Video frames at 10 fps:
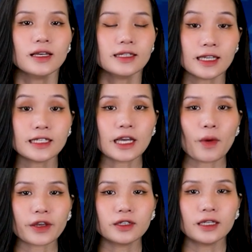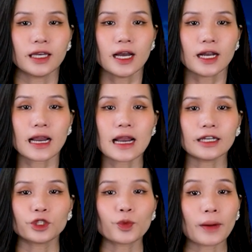Xin chào mọi người, đây là
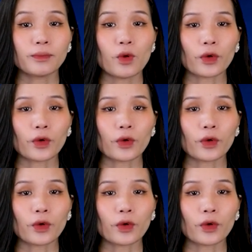Trung đoàn